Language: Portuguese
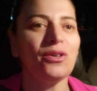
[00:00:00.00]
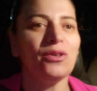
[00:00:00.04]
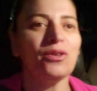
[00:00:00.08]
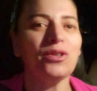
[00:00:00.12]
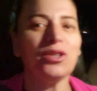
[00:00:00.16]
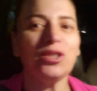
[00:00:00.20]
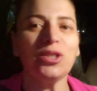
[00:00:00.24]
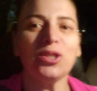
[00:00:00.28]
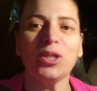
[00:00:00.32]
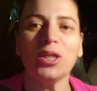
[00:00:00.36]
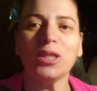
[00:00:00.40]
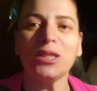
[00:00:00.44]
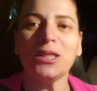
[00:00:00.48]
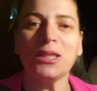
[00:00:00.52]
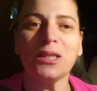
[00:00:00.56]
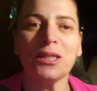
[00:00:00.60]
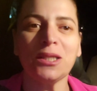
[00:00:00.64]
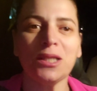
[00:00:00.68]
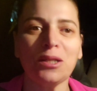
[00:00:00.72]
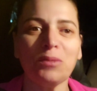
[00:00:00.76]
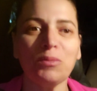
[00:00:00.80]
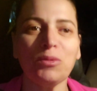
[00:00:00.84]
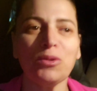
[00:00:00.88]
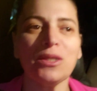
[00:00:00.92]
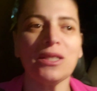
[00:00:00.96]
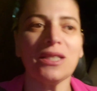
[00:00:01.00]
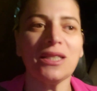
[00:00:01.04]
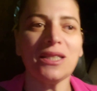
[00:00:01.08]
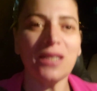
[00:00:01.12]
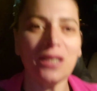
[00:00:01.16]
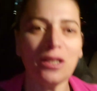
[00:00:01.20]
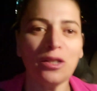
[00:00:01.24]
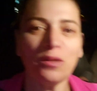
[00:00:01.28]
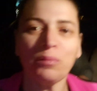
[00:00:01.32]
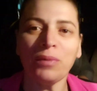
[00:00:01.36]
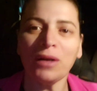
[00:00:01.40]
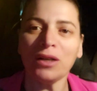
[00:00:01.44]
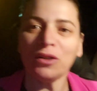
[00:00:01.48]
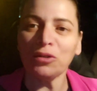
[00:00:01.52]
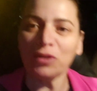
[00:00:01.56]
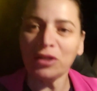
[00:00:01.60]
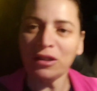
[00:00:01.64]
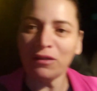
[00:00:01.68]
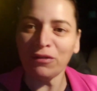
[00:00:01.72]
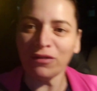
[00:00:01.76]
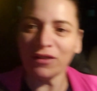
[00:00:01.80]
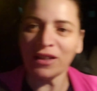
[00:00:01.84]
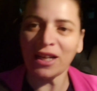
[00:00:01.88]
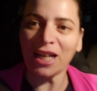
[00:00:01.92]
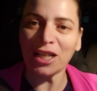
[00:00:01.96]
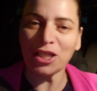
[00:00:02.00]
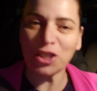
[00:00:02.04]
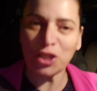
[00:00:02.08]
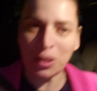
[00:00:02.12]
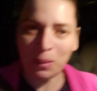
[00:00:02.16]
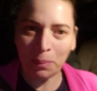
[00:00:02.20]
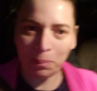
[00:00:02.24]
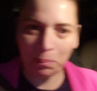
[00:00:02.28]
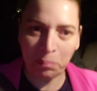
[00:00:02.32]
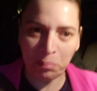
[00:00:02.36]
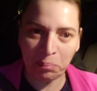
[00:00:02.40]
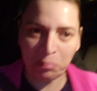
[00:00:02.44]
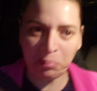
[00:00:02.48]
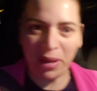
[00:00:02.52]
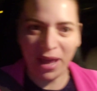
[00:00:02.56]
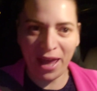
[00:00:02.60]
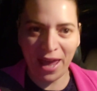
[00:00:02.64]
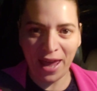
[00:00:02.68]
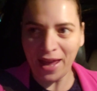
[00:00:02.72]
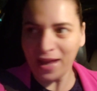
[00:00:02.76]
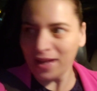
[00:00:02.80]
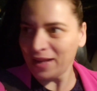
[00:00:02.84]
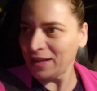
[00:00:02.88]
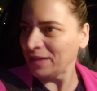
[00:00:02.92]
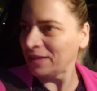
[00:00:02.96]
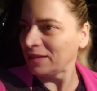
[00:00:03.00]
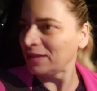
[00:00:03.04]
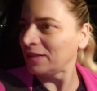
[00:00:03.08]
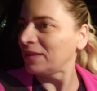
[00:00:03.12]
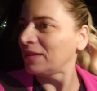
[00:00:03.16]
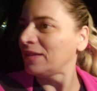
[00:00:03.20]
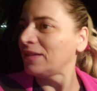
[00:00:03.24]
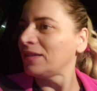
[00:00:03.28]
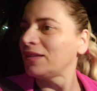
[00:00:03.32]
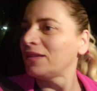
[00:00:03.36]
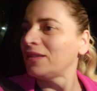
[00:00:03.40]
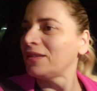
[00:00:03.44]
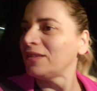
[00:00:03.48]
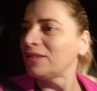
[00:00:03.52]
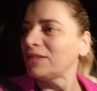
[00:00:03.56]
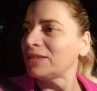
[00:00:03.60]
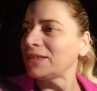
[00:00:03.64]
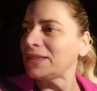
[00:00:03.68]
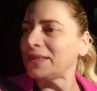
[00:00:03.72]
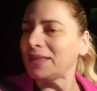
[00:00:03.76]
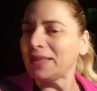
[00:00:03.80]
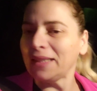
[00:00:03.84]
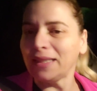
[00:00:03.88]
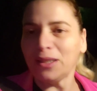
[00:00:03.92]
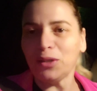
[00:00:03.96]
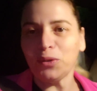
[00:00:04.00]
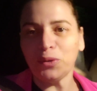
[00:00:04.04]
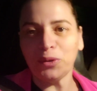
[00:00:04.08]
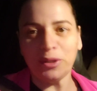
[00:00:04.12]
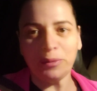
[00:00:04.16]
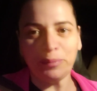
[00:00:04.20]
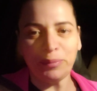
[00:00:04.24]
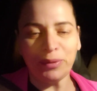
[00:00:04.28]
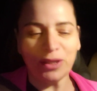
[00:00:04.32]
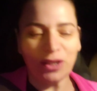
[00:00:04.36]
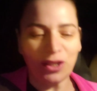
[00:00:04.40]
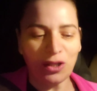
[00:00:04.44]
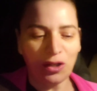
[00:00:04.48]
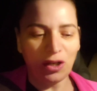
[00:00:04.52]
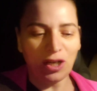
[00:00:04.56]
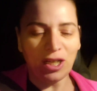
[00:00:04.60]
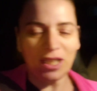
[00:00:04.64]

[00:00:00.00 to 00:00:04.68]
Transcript: Hoje nós estamos indo para glorificar de pé o Senhor, porque